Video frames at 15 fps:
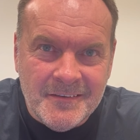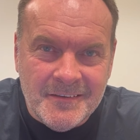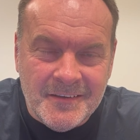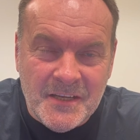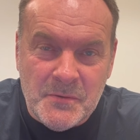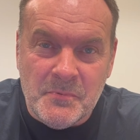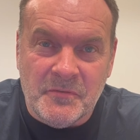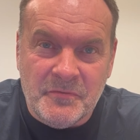
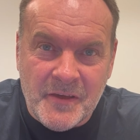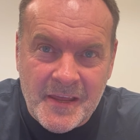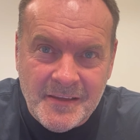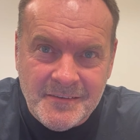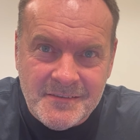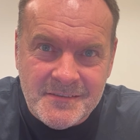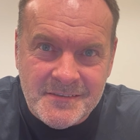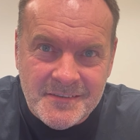Liebe
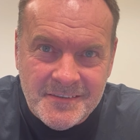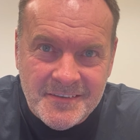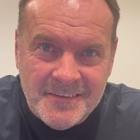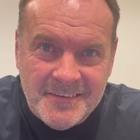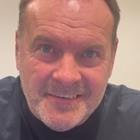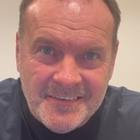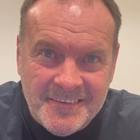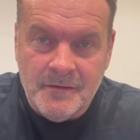Fans,
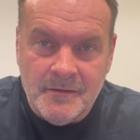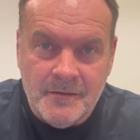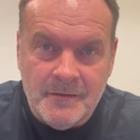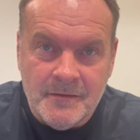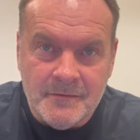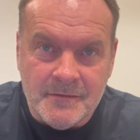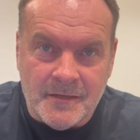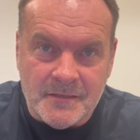
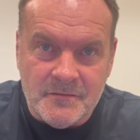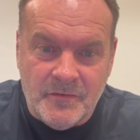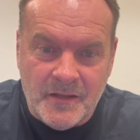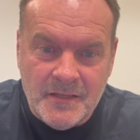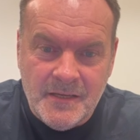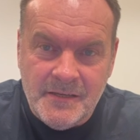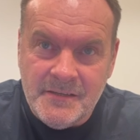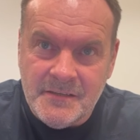das
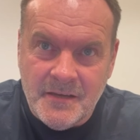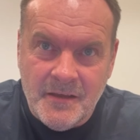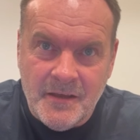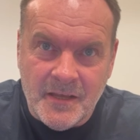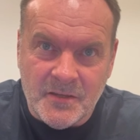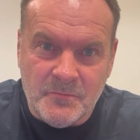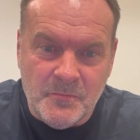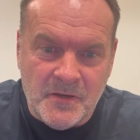Wallich
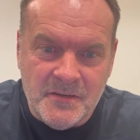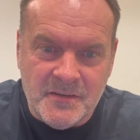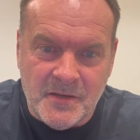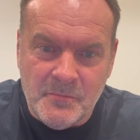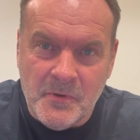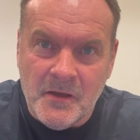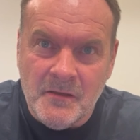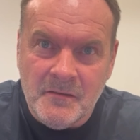hat mich
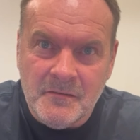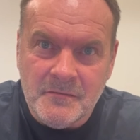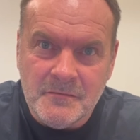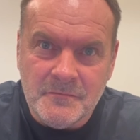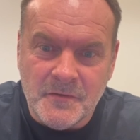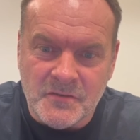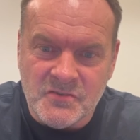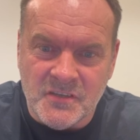immer
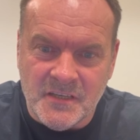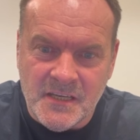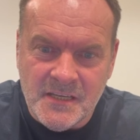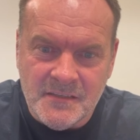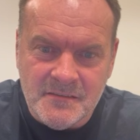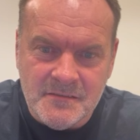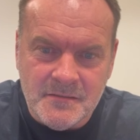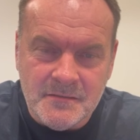
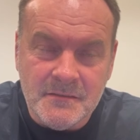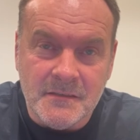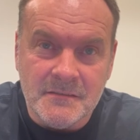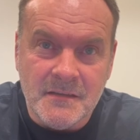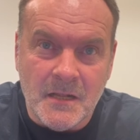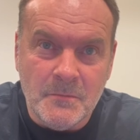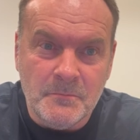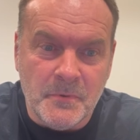fasziniert,
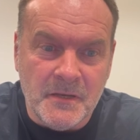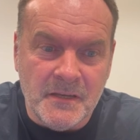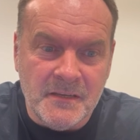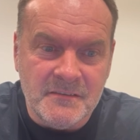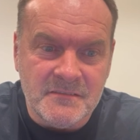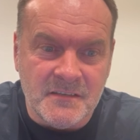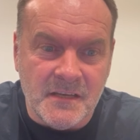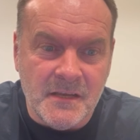deshalb bin
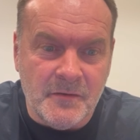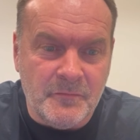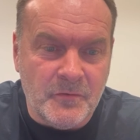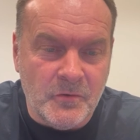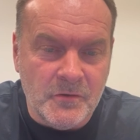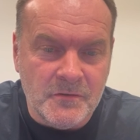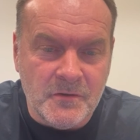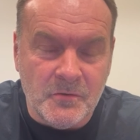ich sehr
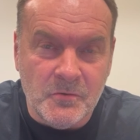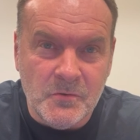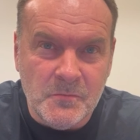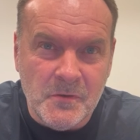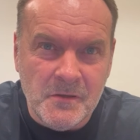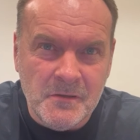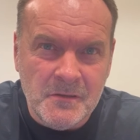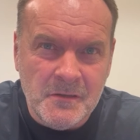erfreut
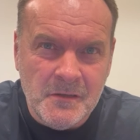darüber,